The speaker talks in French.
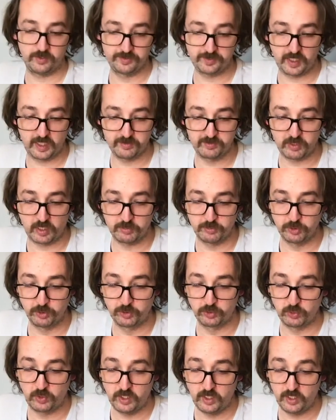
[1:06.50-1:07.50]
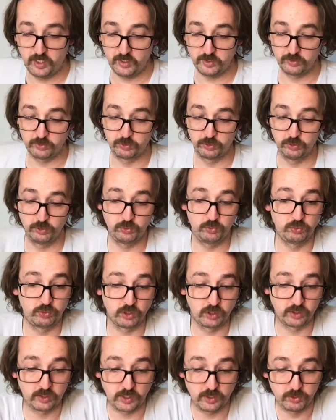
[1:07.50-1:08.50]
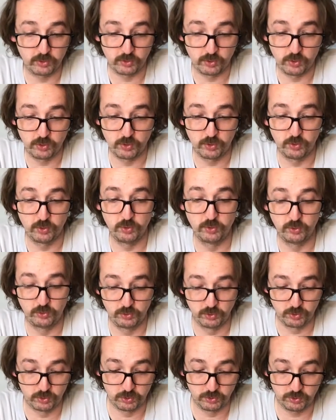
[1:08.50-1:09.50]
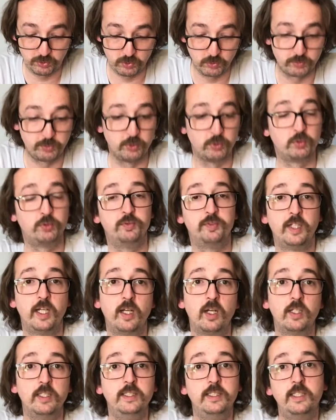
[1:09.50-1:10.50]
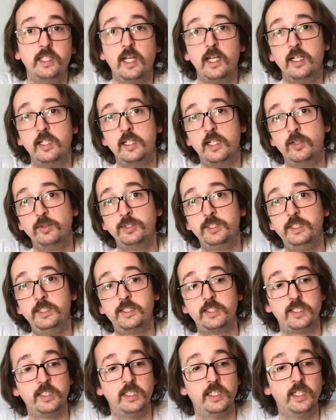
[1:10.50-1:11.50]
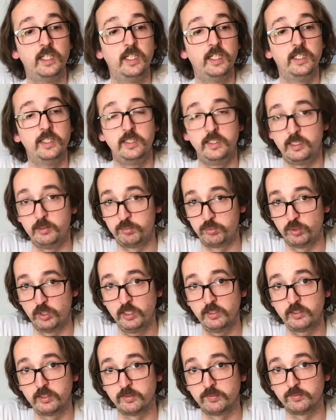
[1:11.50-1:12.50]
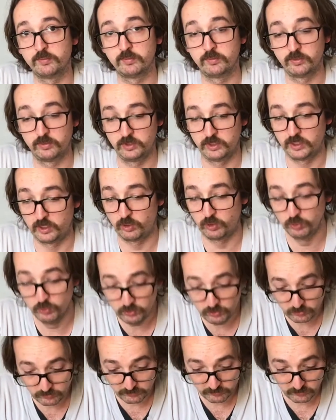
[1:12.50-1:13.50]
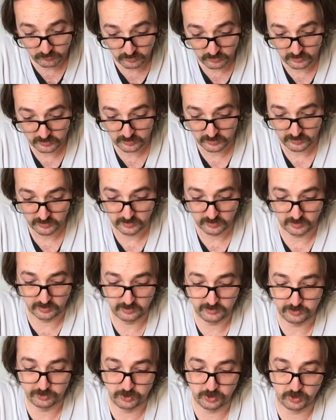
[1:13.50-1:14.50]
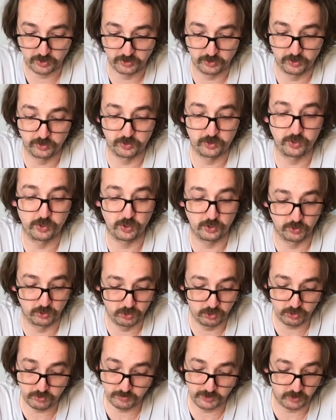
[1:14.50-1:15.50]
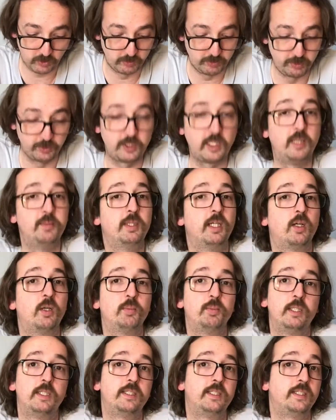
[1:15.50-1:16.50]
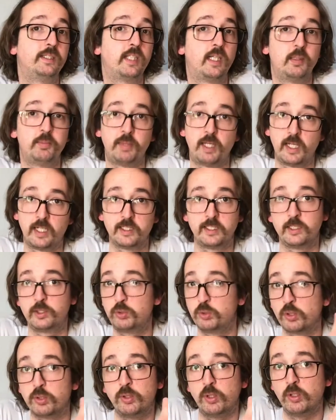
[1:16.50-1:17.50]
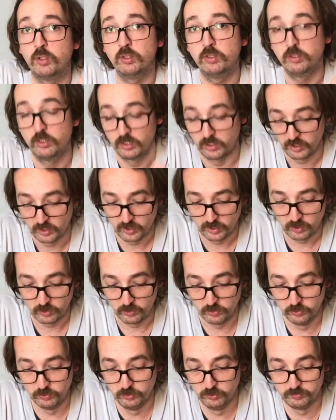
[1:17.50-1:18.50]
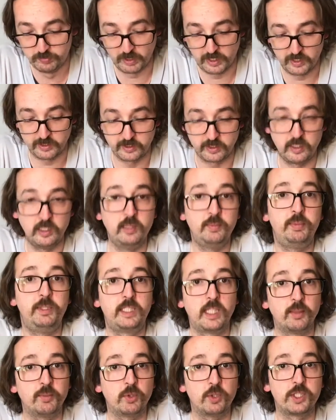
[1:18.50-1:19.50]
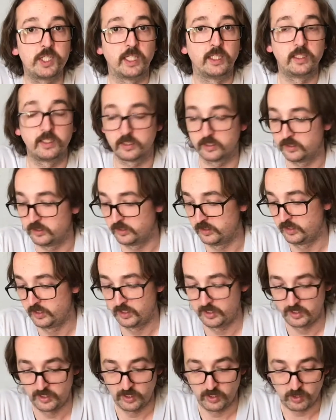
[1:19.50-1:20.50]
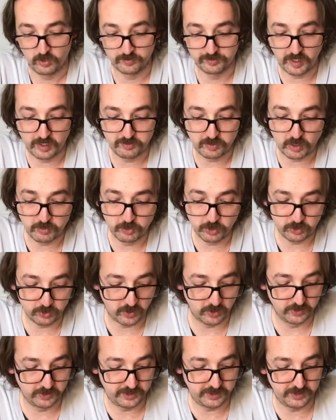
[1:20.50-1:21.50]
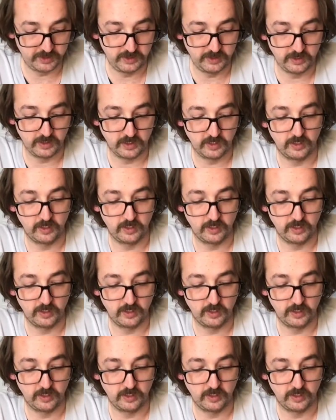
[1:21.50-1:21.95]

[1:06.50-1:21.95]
va avoir besoin de tout un tas de, choses qu'on peut trouver. Alors l'idéal, là aussi, c'est des pointes, des clous, hein, ce, genre de, choses. Mais on peut très bien remplacer ça par des cure-dents ou par des pics à brochettes. On va avoir besoin aussi